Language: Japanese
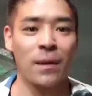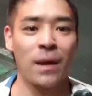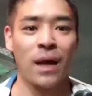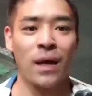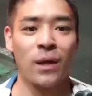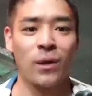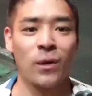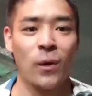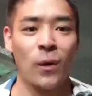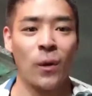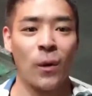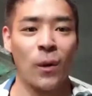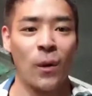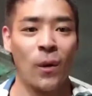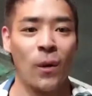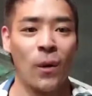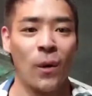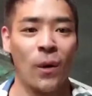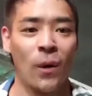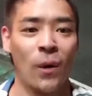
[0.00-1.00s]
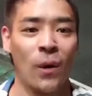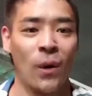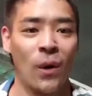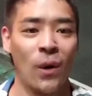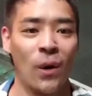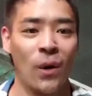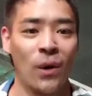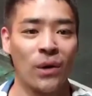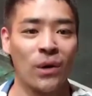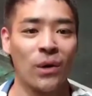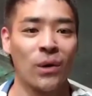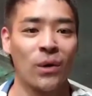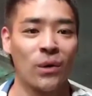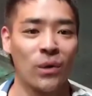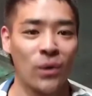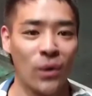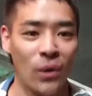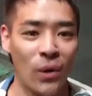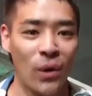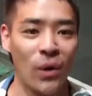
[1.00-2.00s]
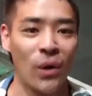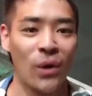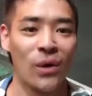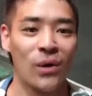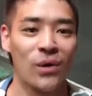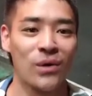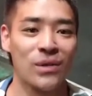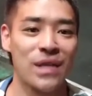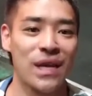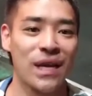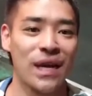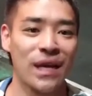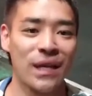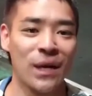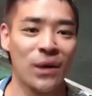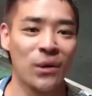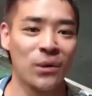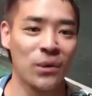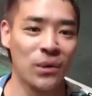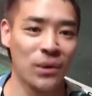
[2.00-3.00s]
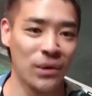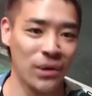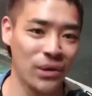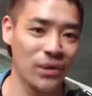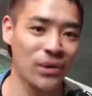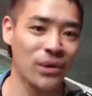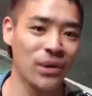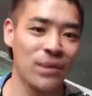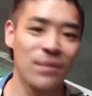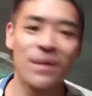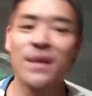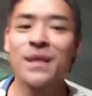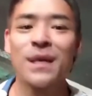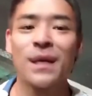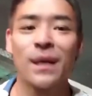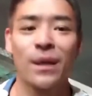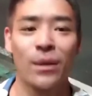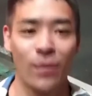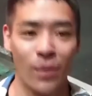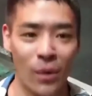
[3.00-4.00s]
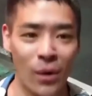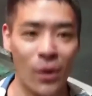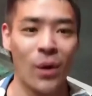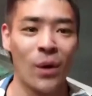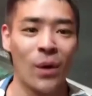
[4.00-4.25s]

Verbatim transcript: あのー、いろいろとおせっかいなことをいろいろ言いましたけども、